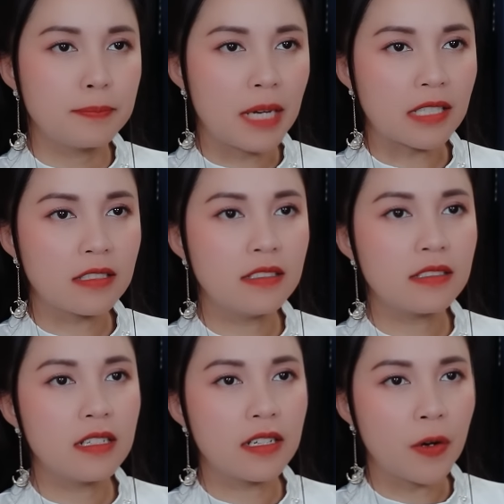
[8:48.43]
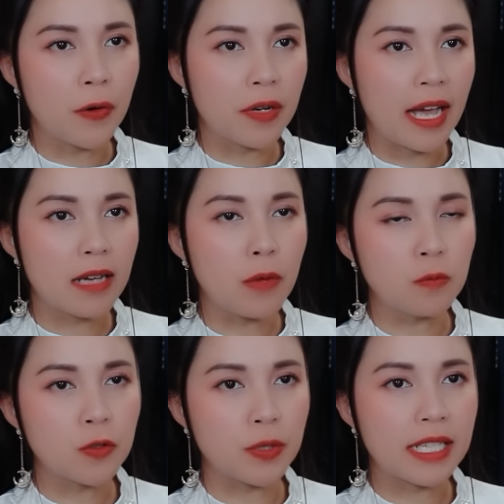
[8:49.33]
Mặt nước nơi hồ cá
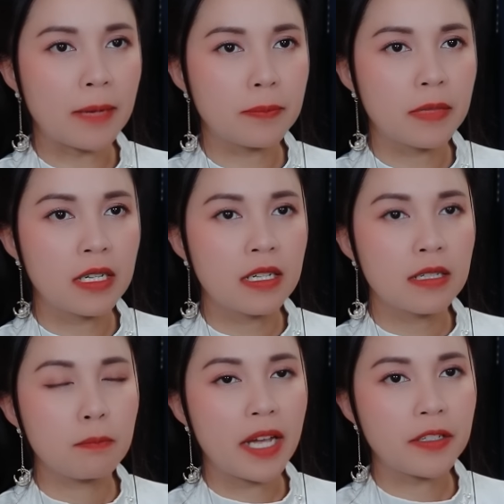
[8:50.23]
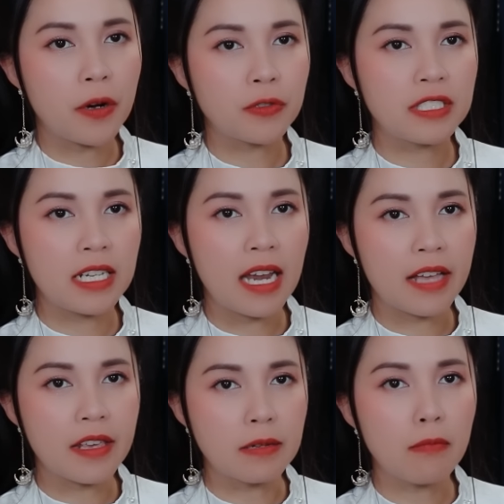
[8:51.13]
bỗng sủi tâm. Ban đầu chỉ
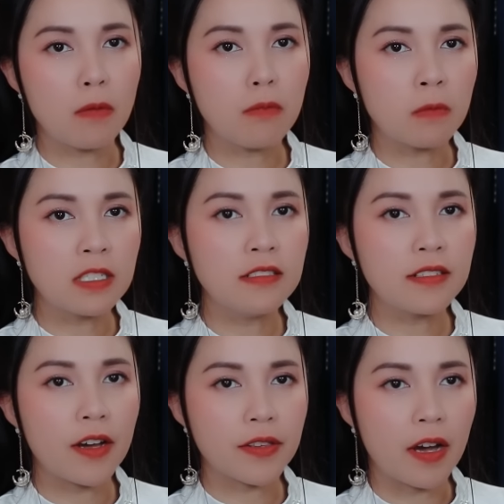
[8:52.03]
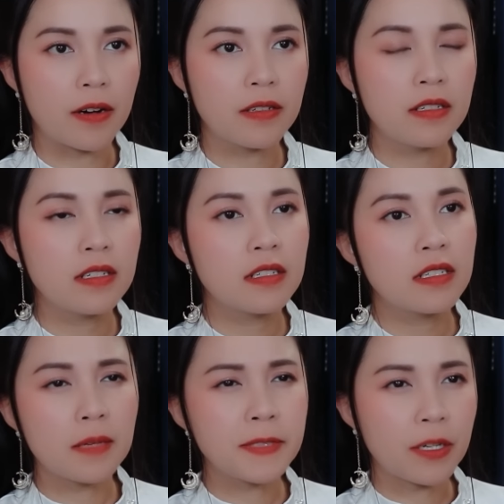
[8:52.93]
là những bong bóng nước nhỏ nhỏ.
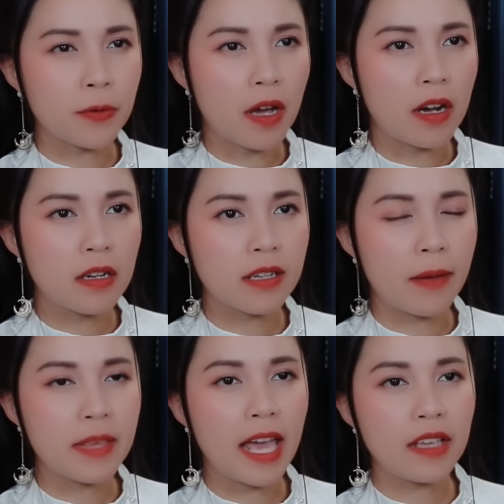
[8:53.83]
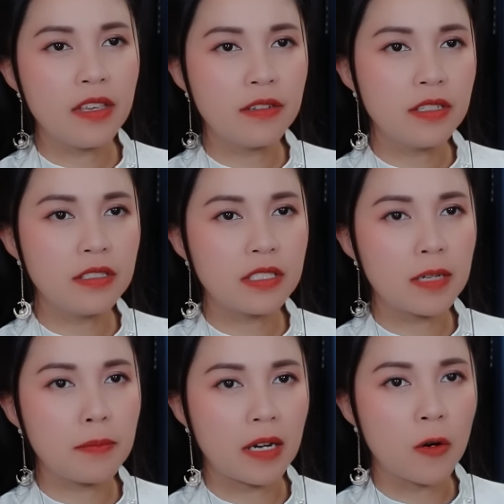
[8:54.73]
Tiếp sau đó, cảm giác như nước
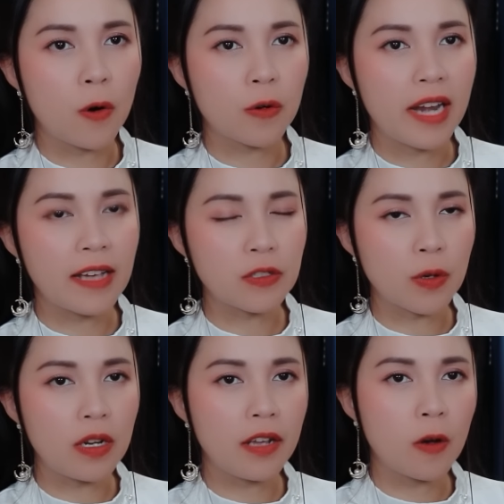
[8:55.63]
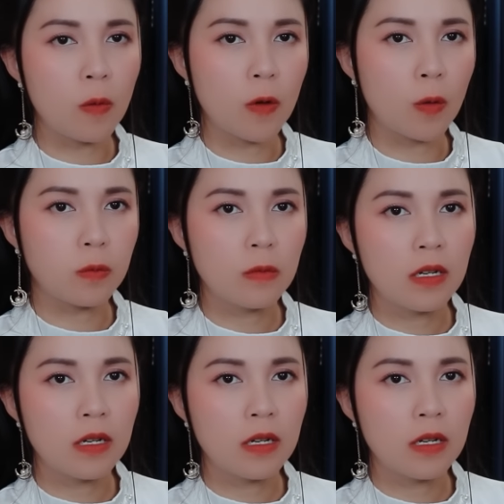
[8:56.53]
trên mặt hồ đang sôi lên ùn ục.